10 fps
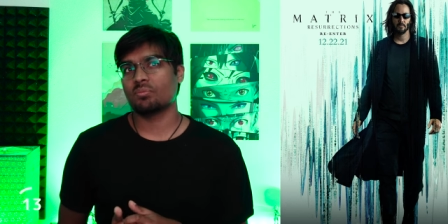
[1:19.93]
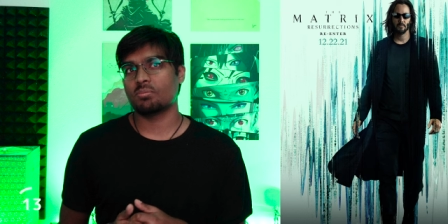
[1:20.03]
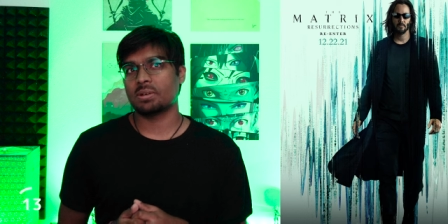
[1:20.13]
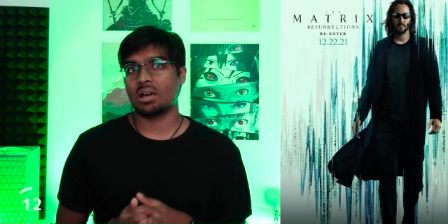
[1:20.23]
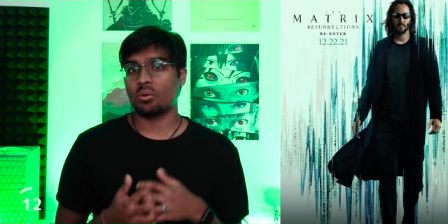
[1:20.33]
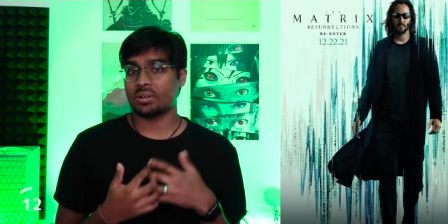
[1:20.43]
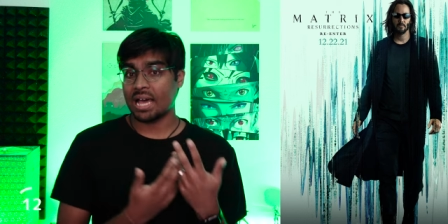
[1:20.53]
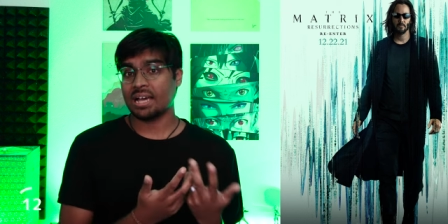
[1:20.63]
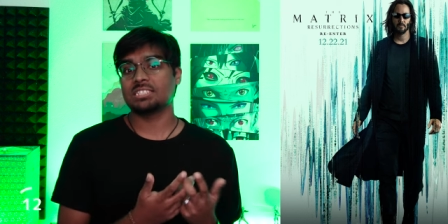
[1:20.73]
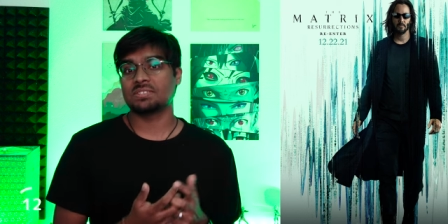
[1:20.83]
wo man auch
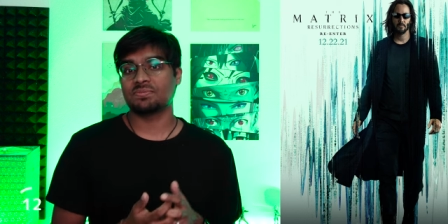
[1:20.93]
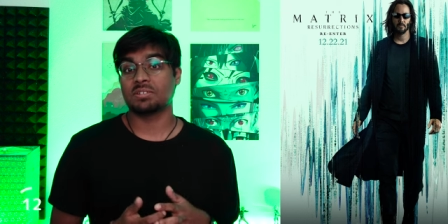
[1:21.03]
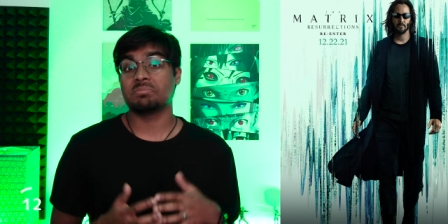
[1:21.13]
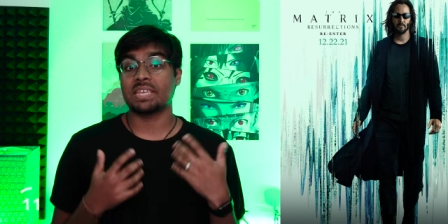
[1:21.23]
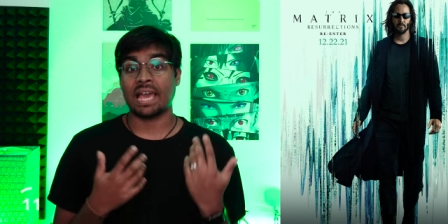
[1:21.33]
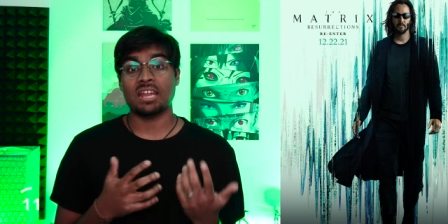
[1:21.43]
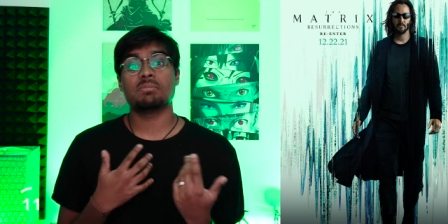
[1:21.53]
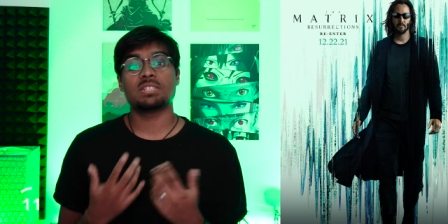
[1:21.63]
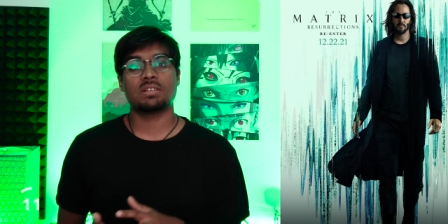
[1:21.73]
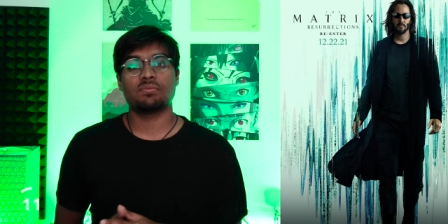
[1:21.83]
nach diesem Film gerne
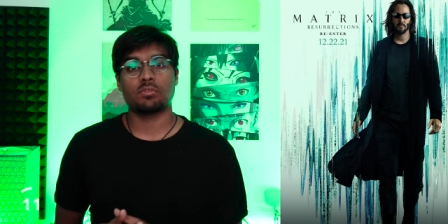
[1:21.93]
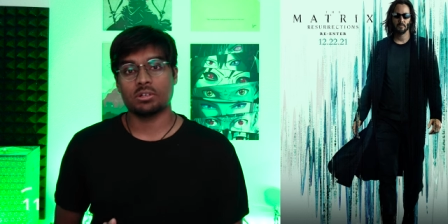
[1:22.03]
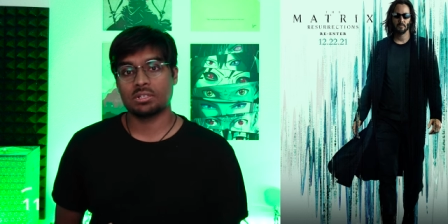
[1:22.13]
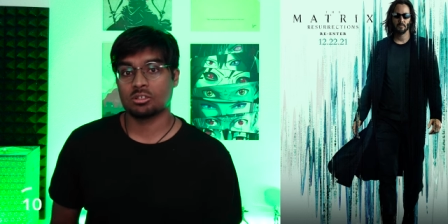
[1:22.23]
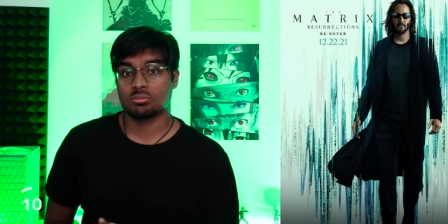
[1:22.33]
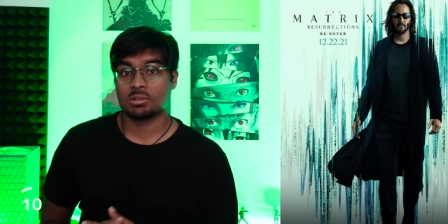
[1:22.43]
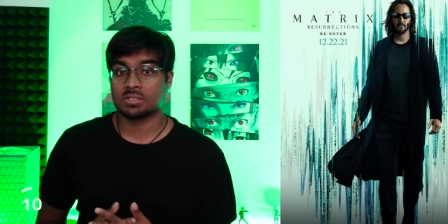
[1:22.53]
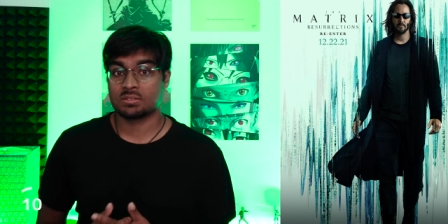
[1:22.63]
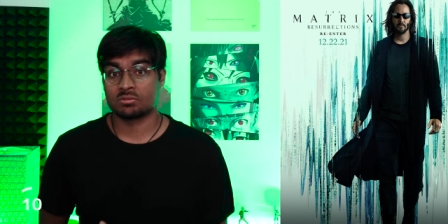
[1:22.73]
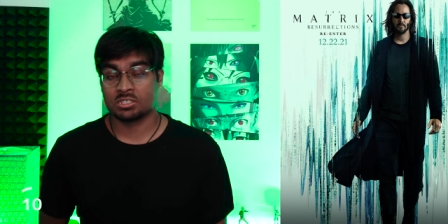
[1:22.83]
mit seinen Freunden darüber
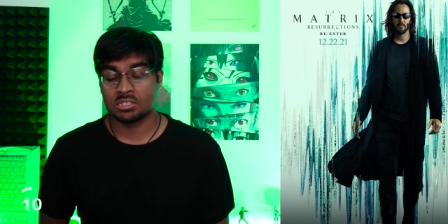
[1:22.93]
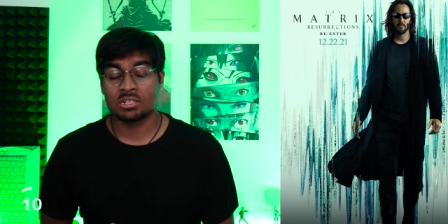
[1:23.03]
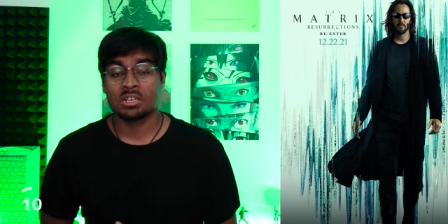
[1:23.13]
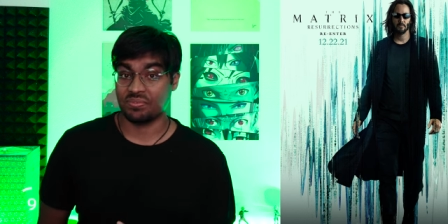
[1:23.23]
diskutiert,